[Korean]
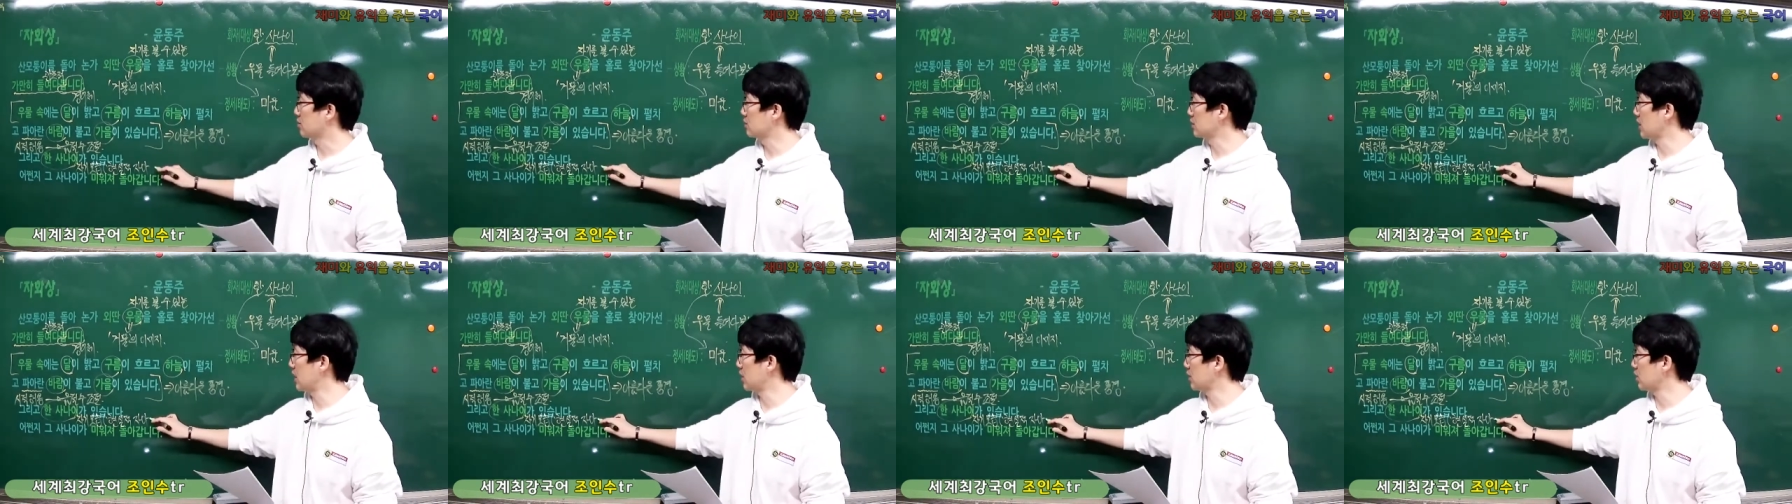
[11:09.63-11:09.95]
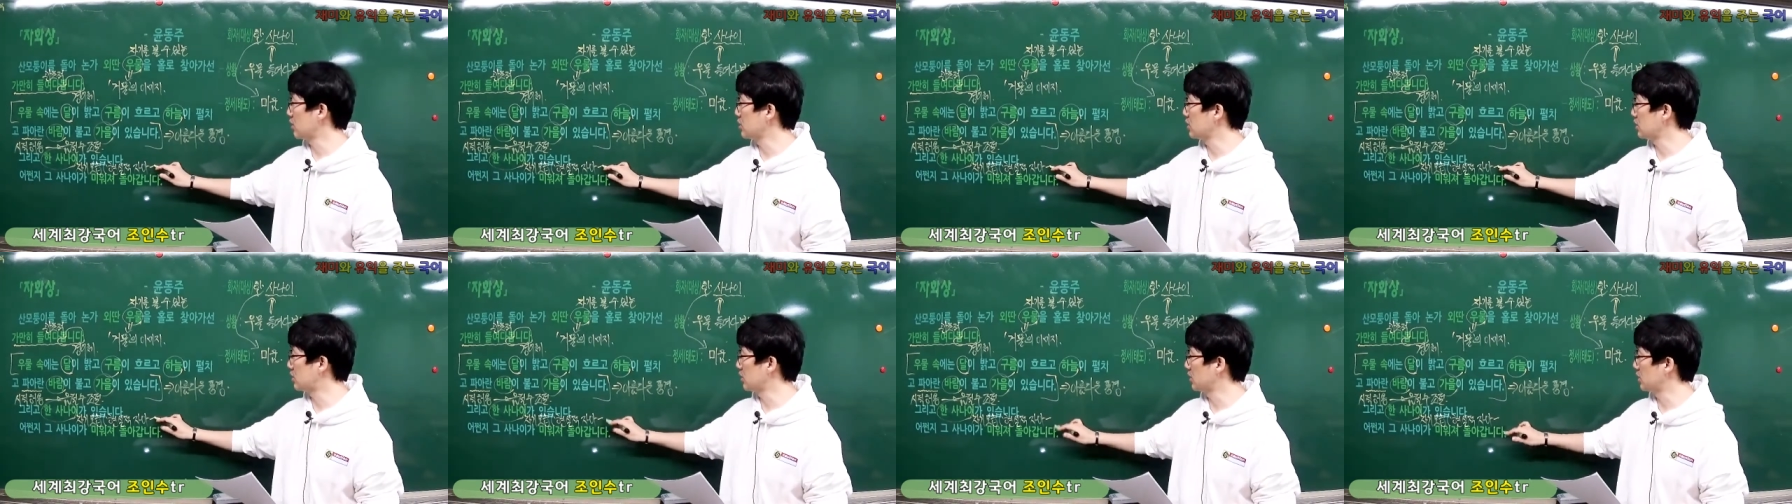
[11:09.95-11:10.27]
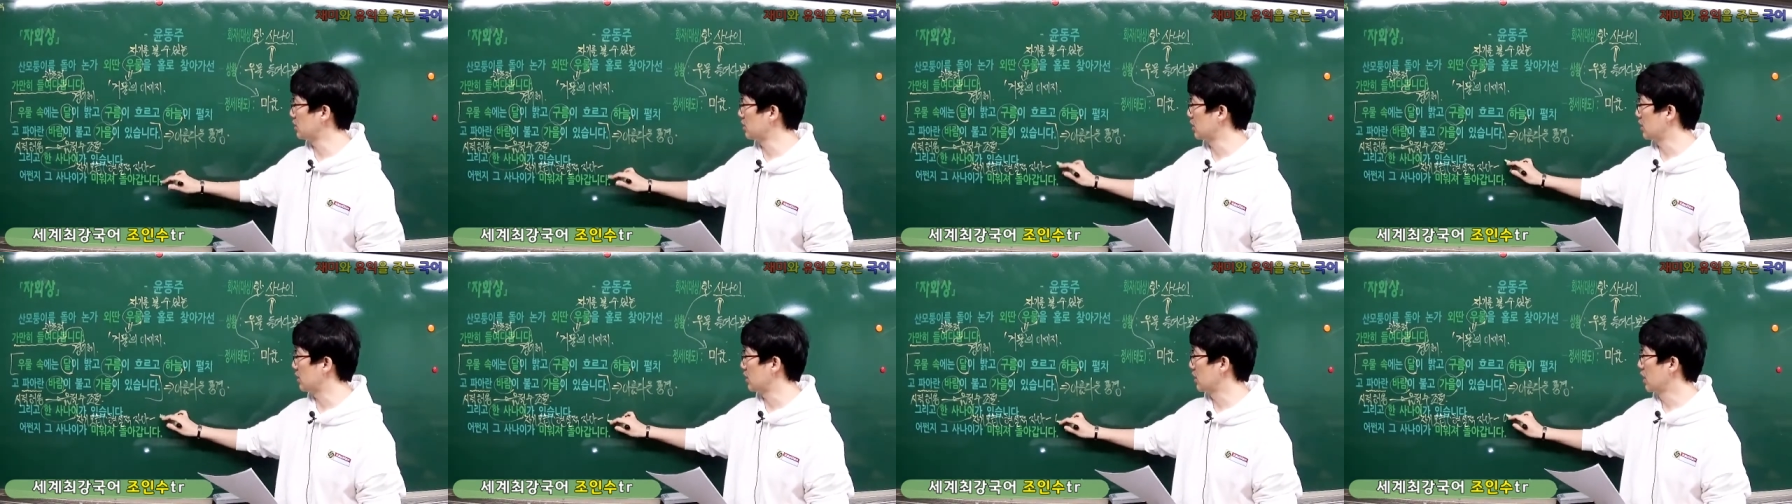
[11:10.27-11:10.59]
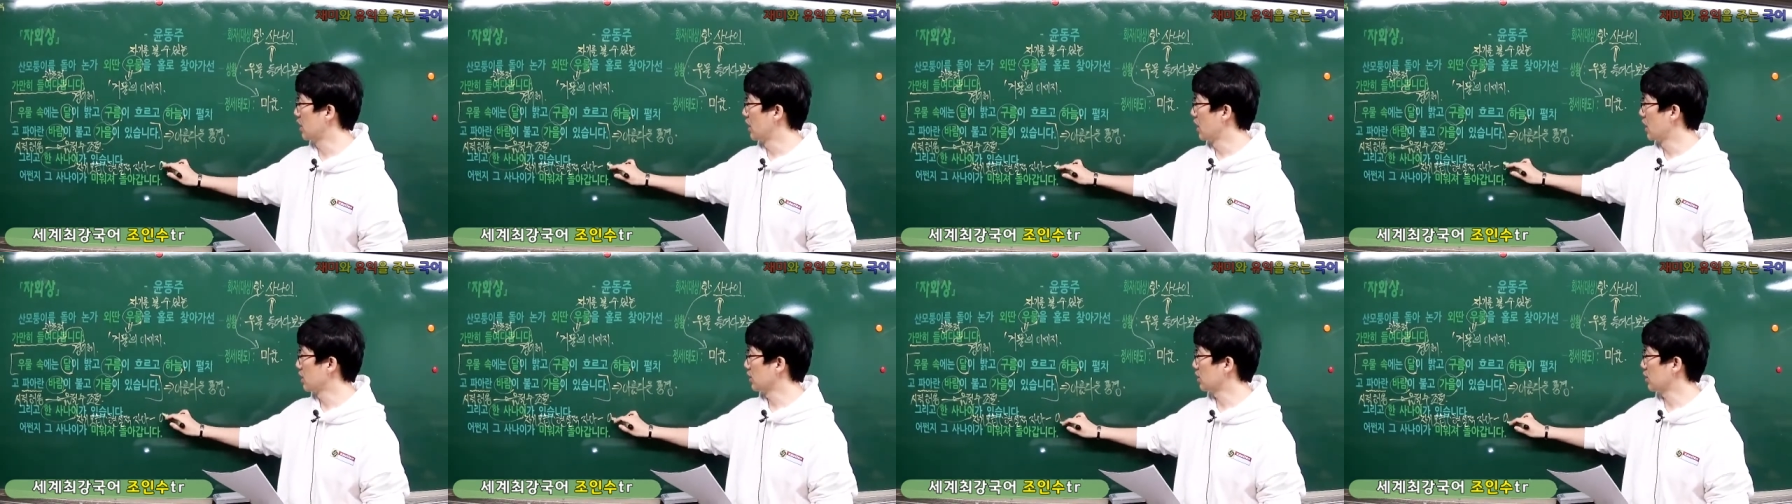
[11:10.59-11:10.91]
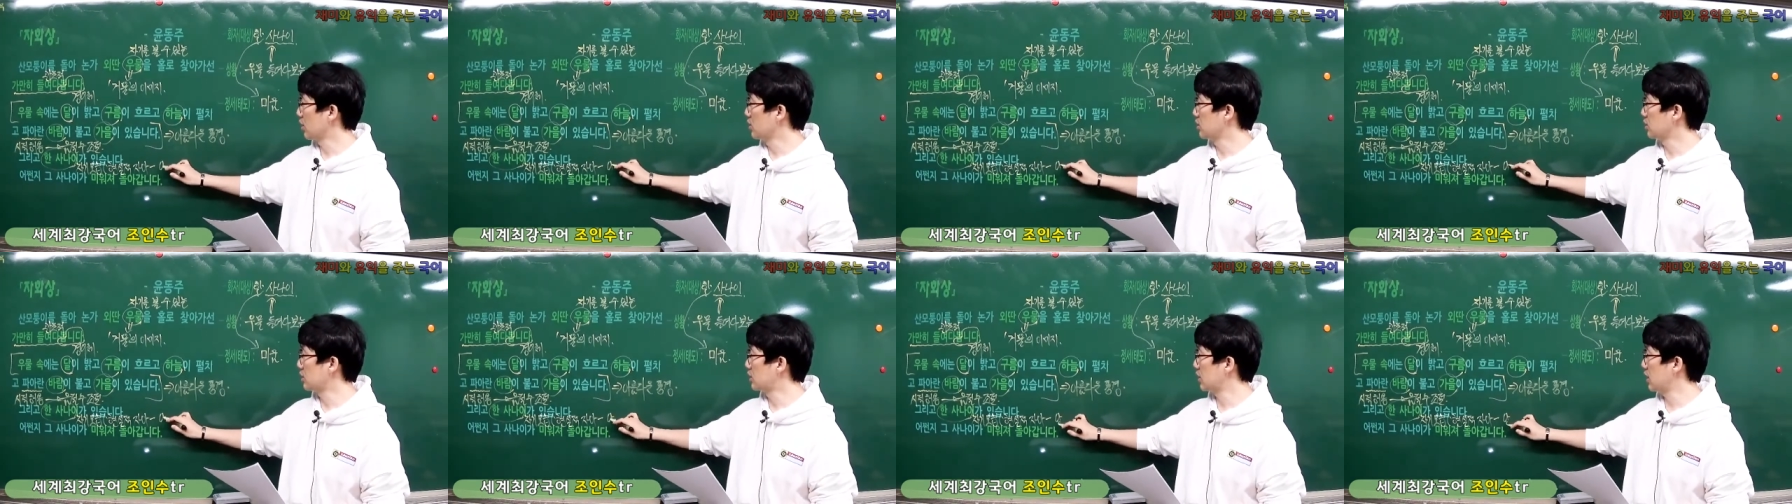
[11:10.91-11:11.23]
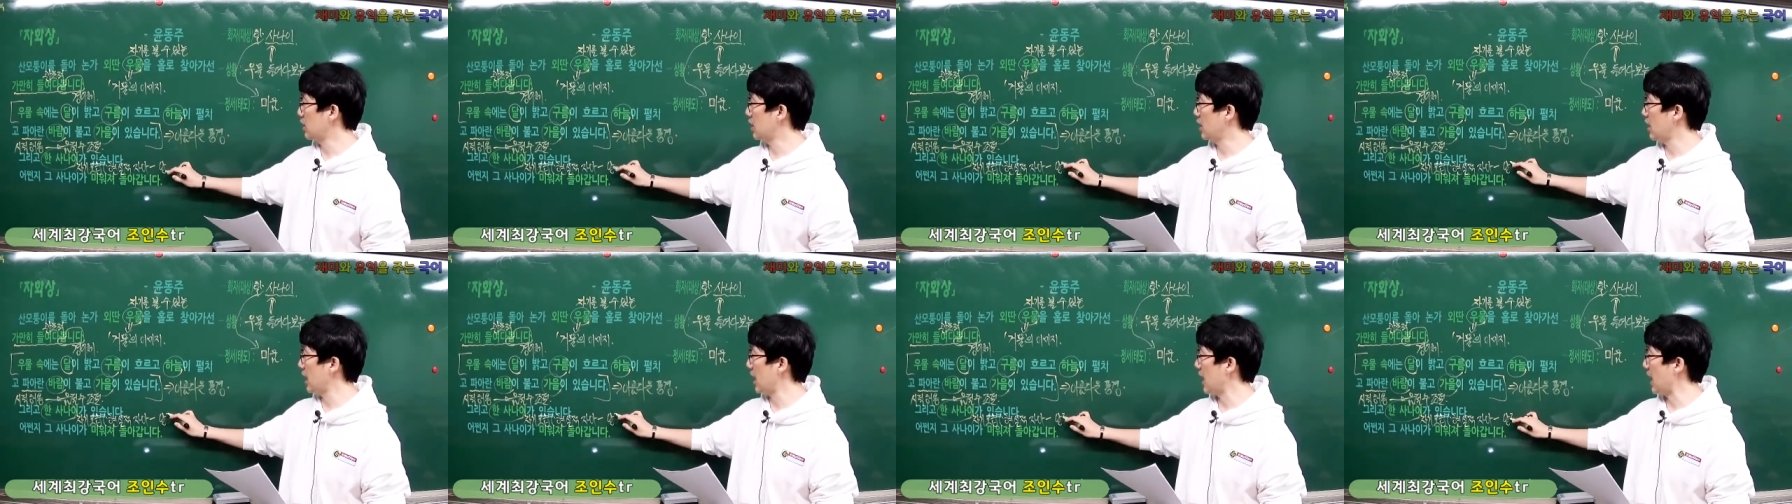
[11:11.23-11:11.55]
그냥 현실을
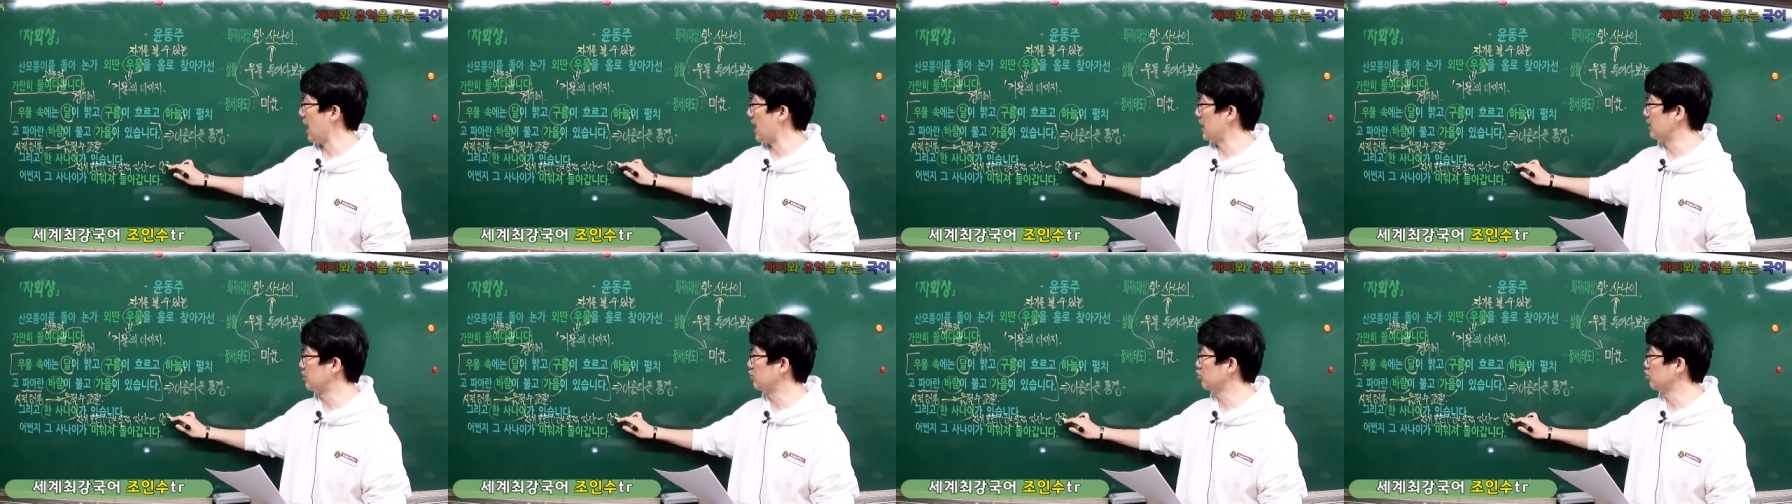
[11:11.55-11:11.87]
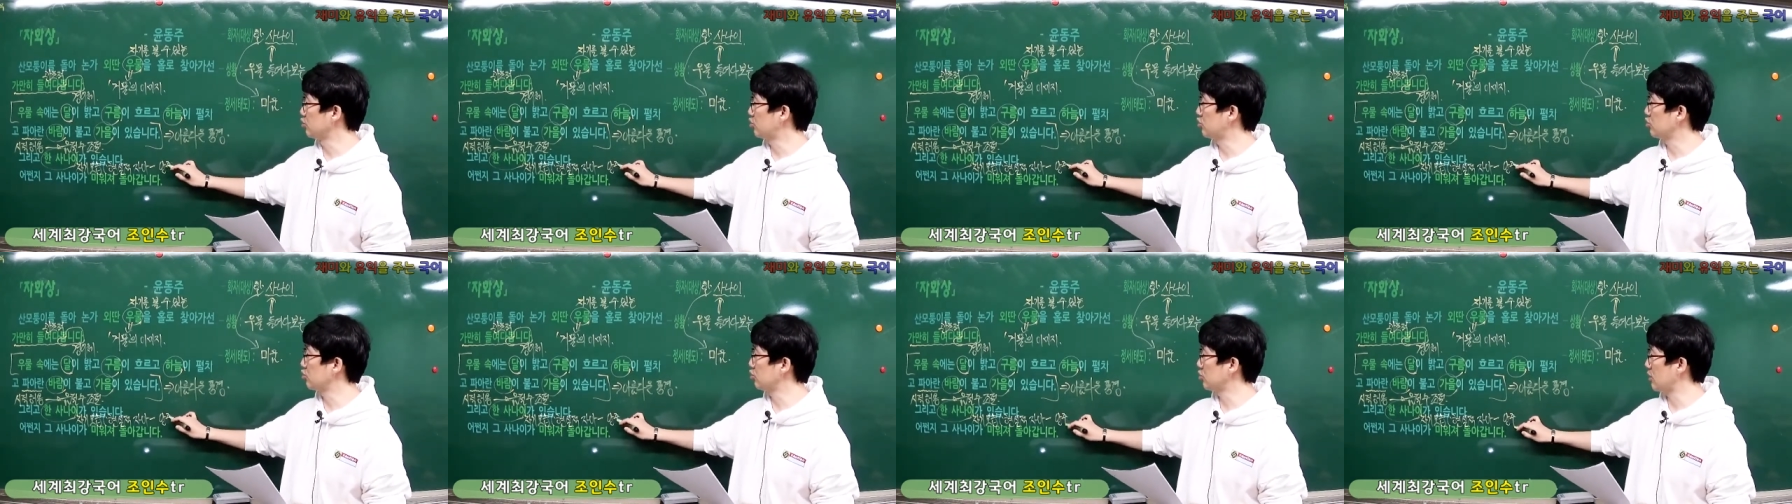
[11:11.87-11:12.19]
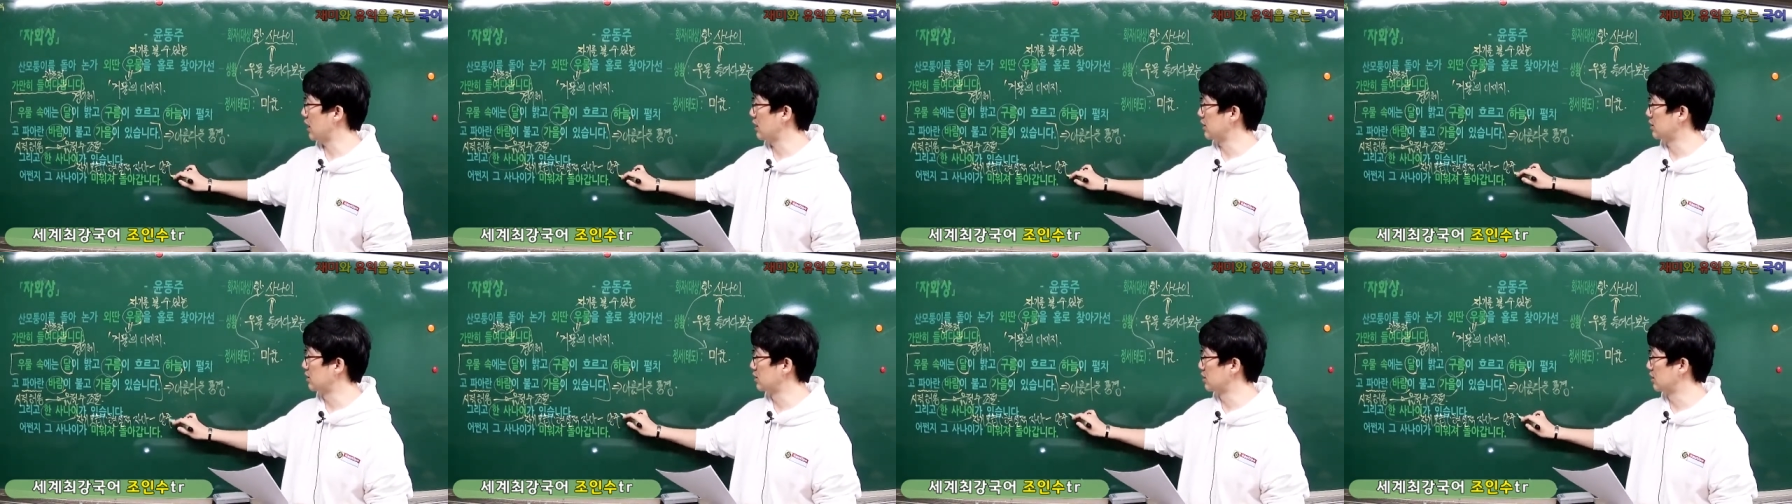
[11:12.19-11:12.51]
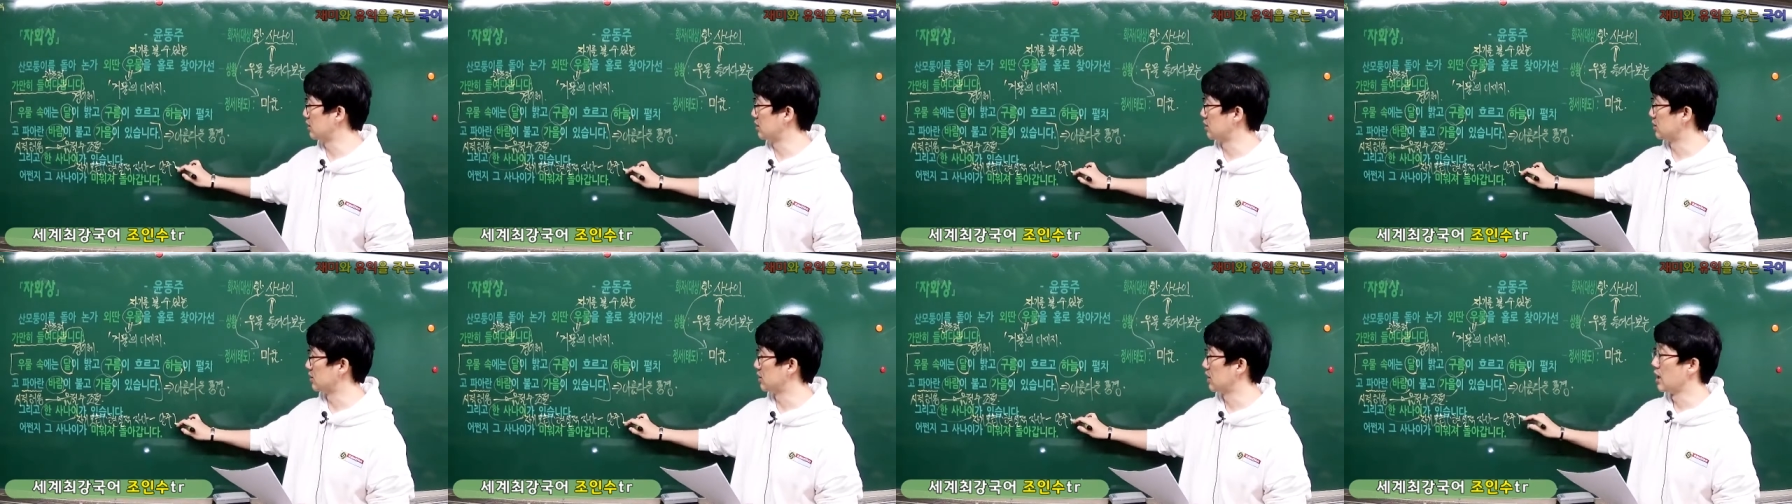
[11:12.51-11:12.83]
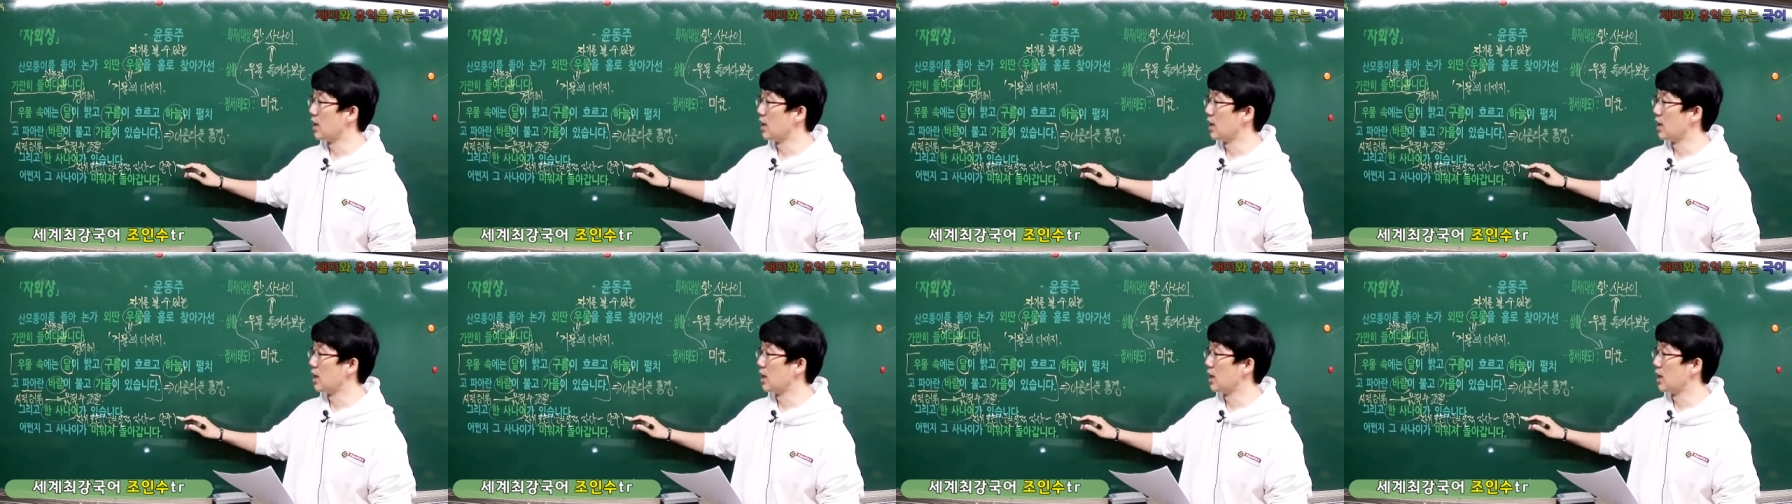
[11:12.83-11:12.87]
현실에 안주하는